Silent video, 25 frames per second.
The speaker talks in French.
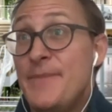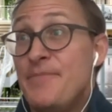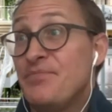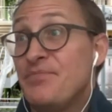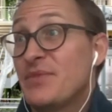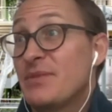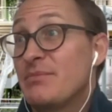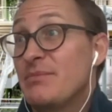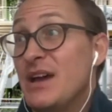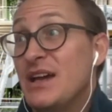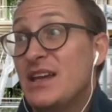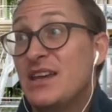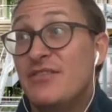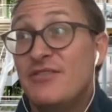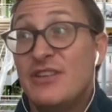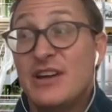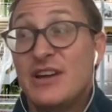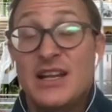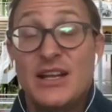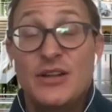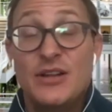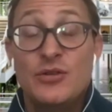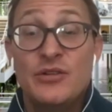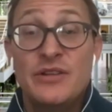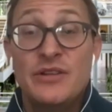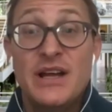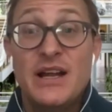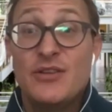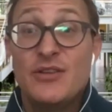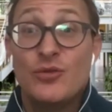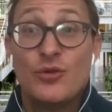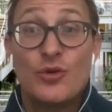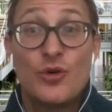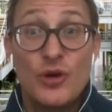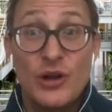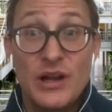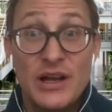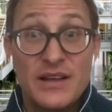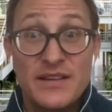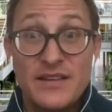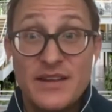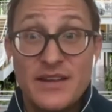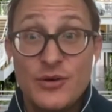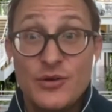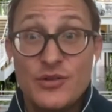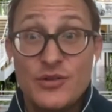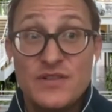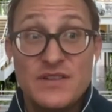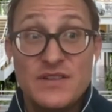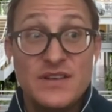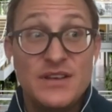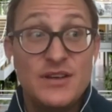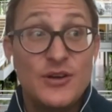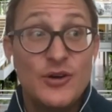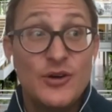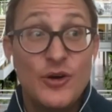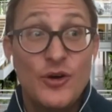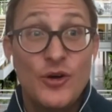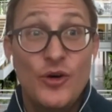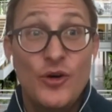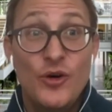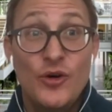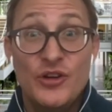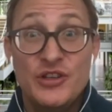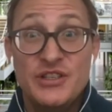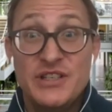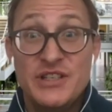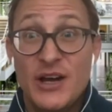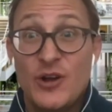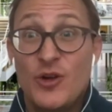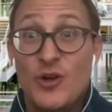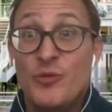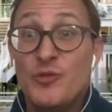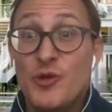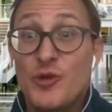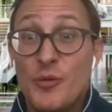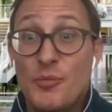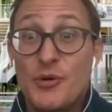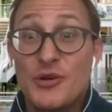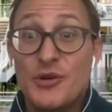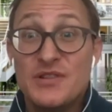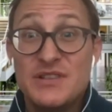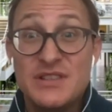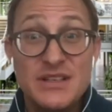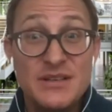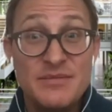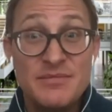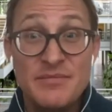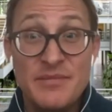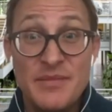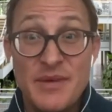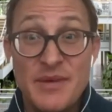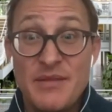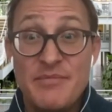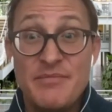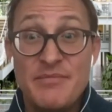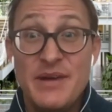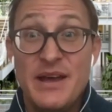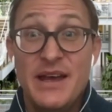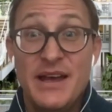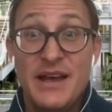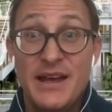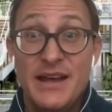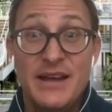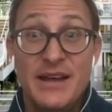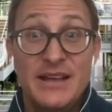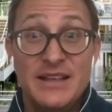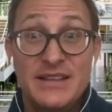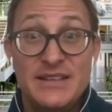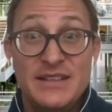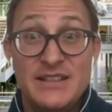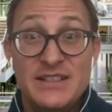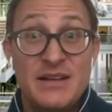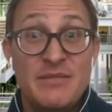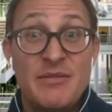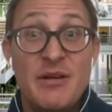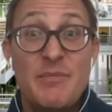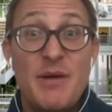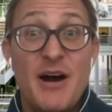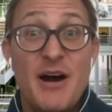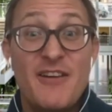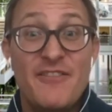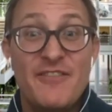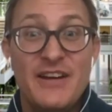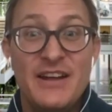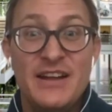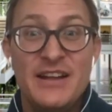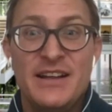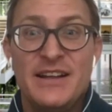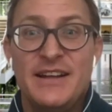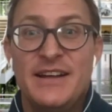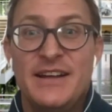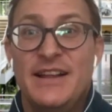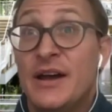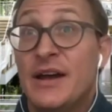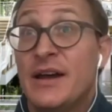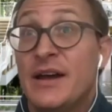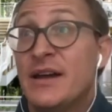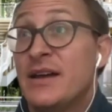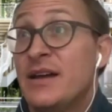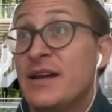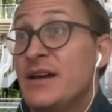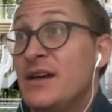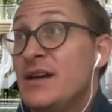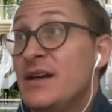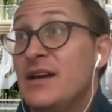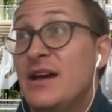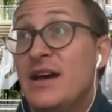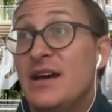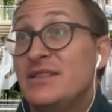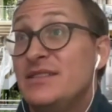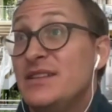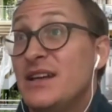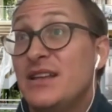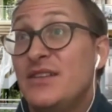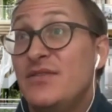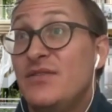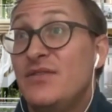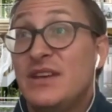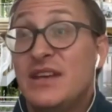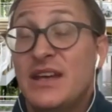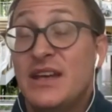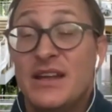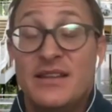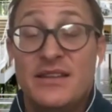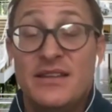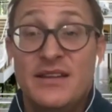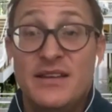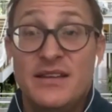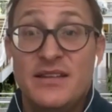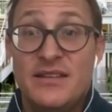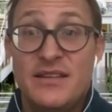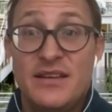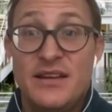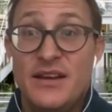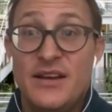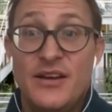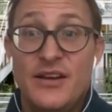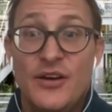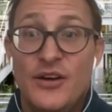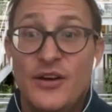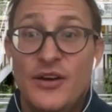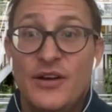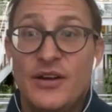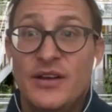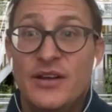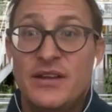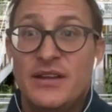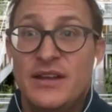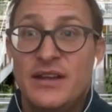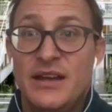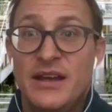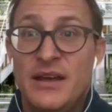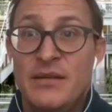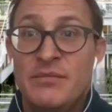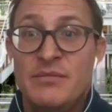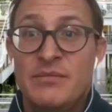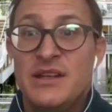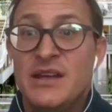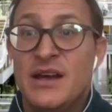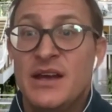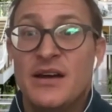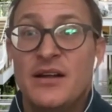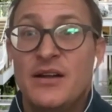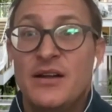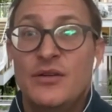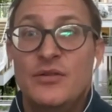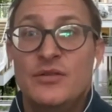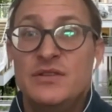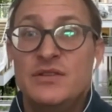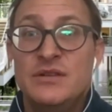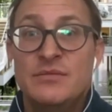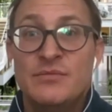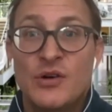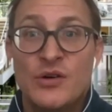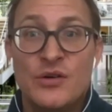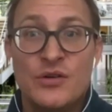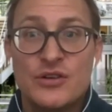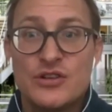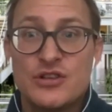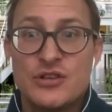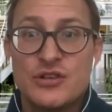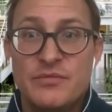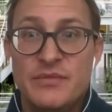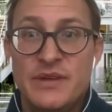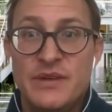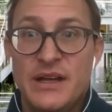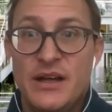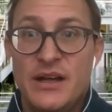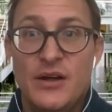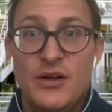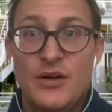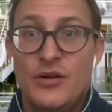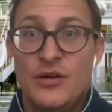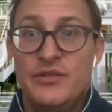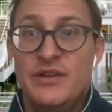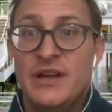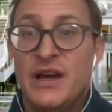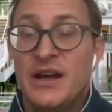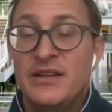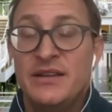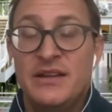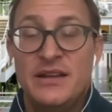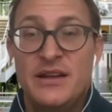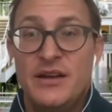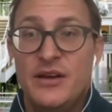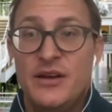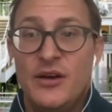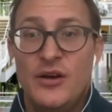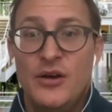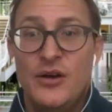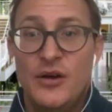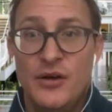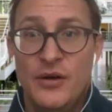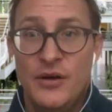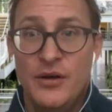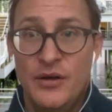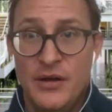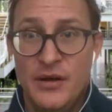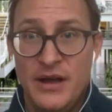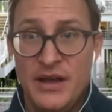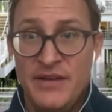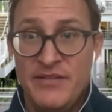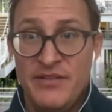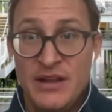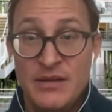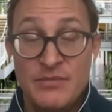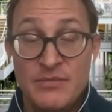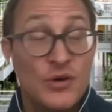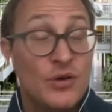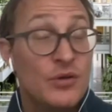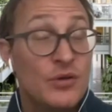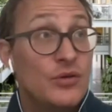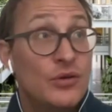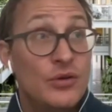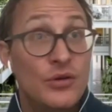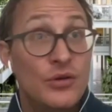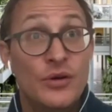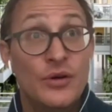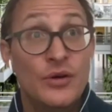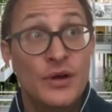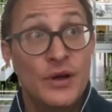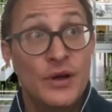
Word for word: Bah, qui fait que les données elles sont collectées aussi, euh, je le mieux possible, mais c'est jamais parfait. Un certificat de décès euh, qui est émis hein, le dimanche, mais euh, le dernier euh, événement de,